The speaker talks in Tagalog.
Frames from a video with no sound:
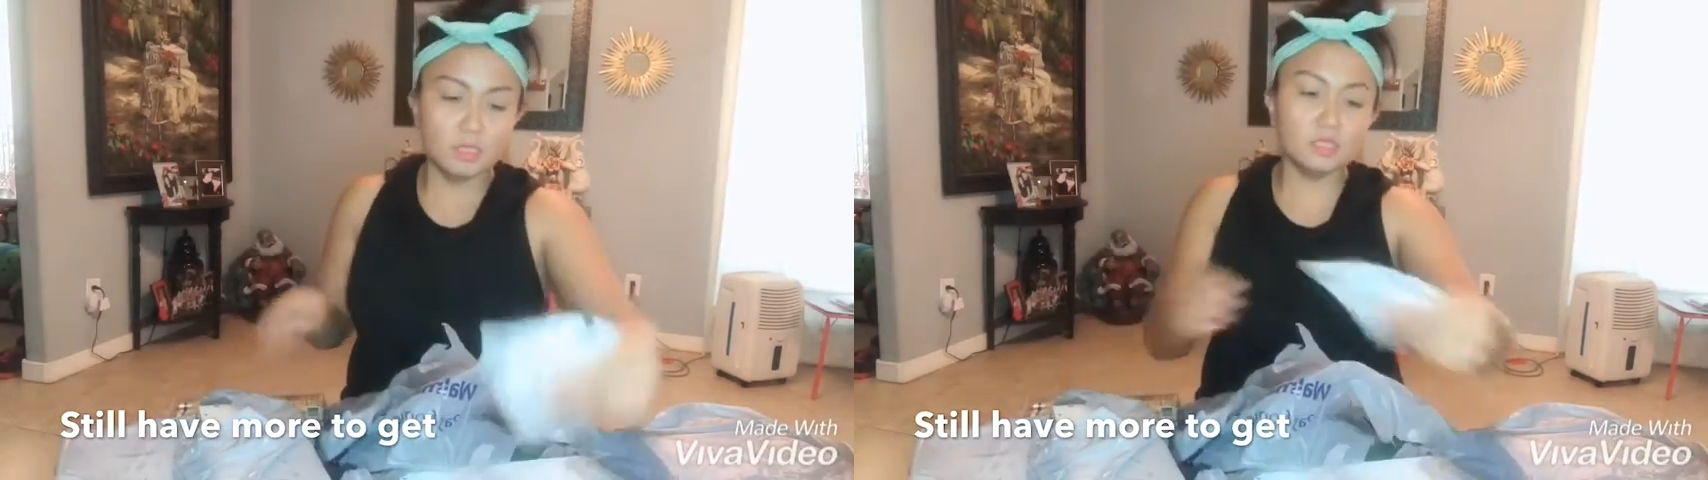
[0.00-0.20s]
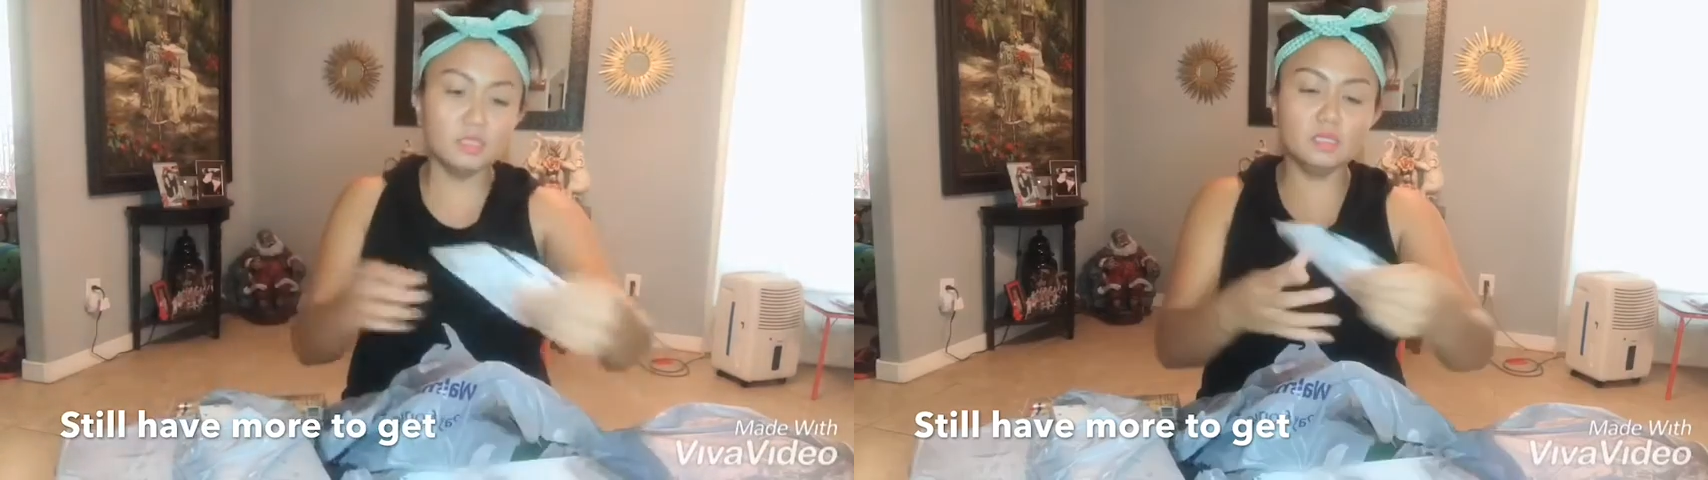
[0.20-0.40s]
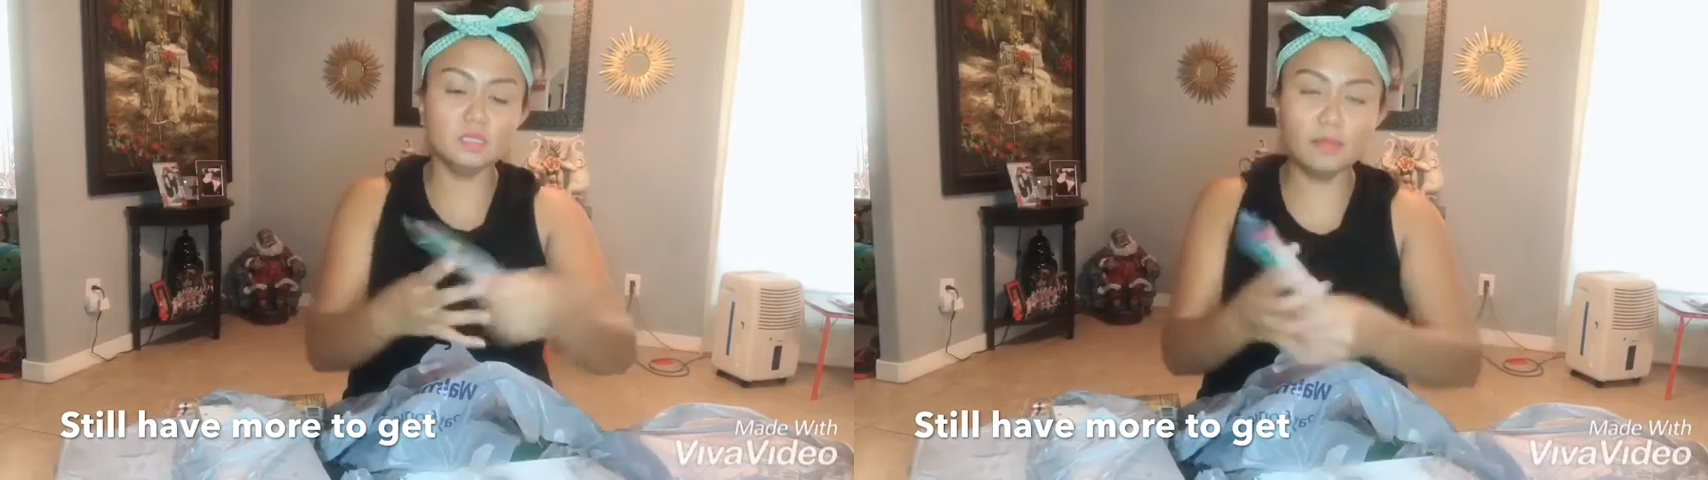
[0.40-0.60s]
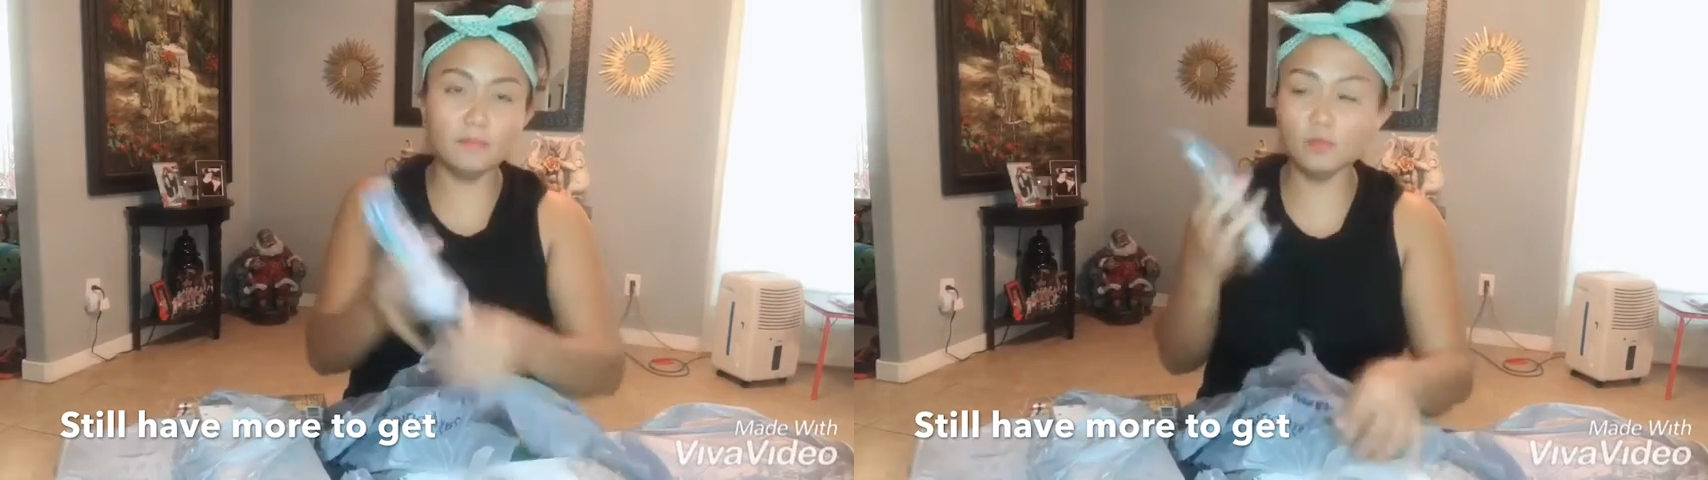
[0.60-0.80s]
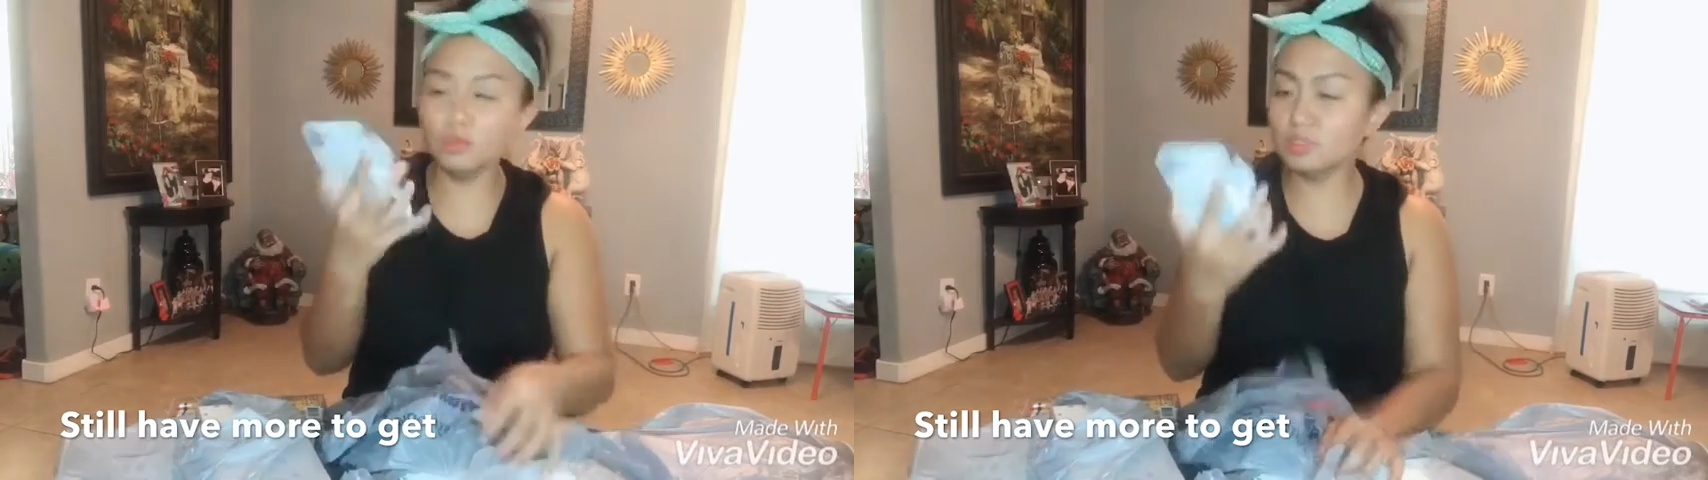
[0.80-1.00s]
astig.
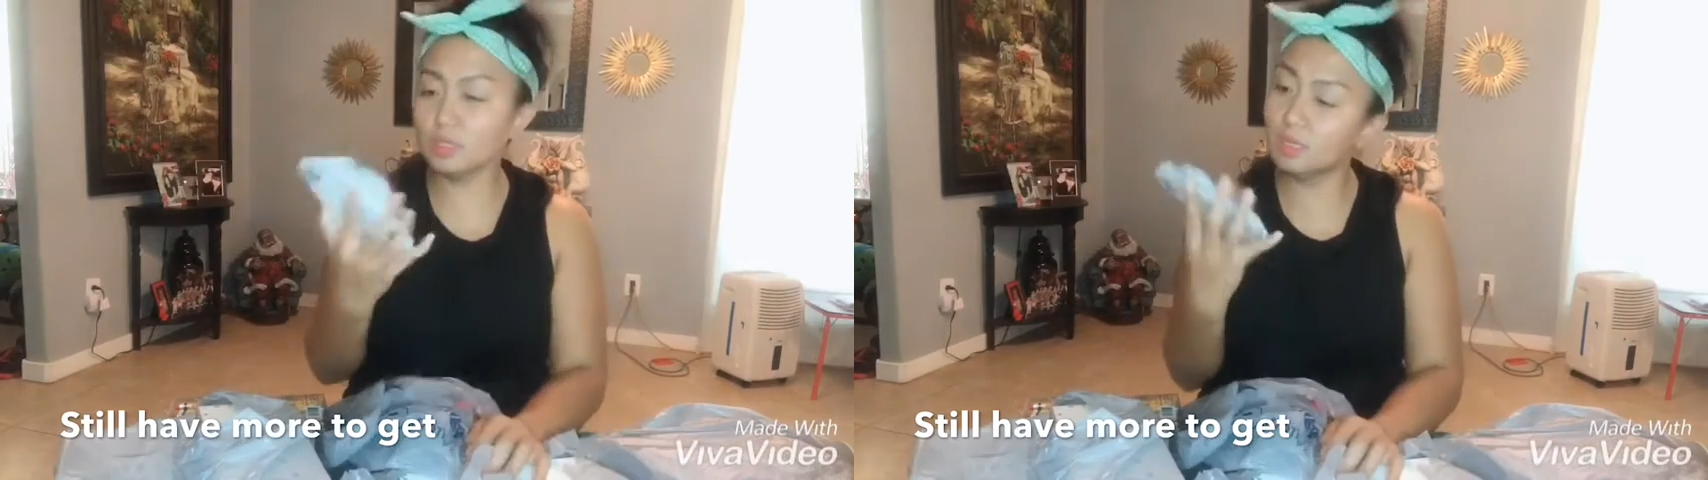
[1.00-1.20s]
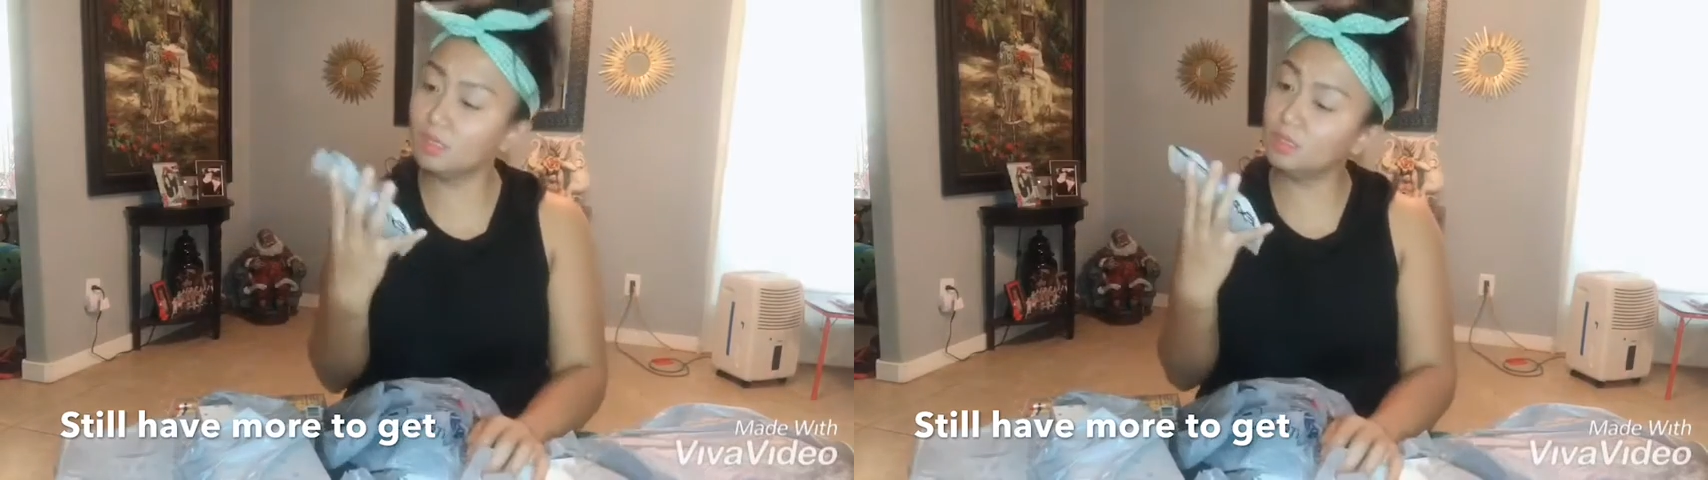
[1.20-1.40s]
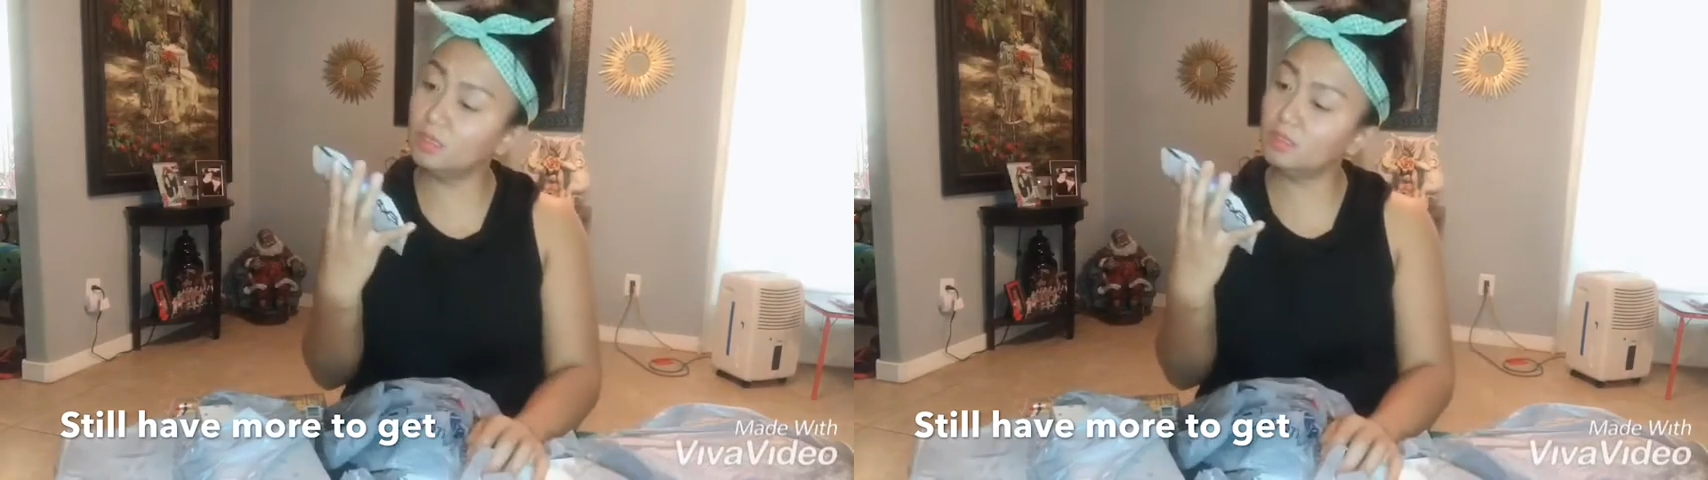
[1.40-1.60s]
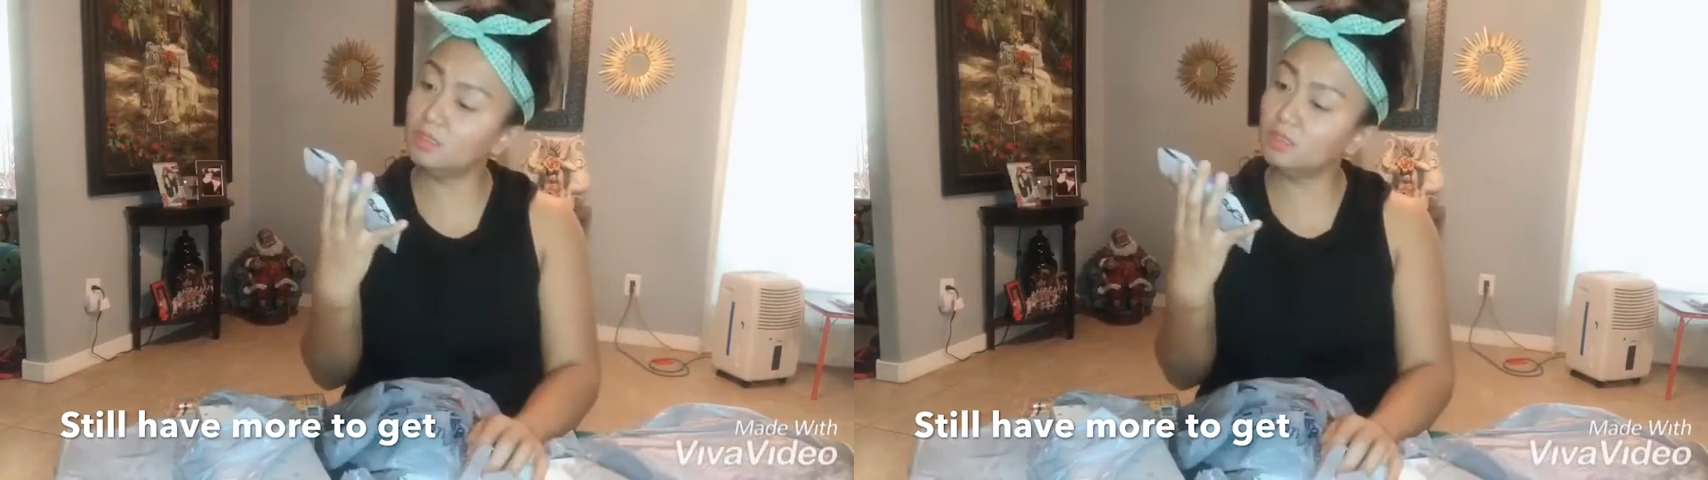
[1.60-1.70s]
Tapos, uh, ah,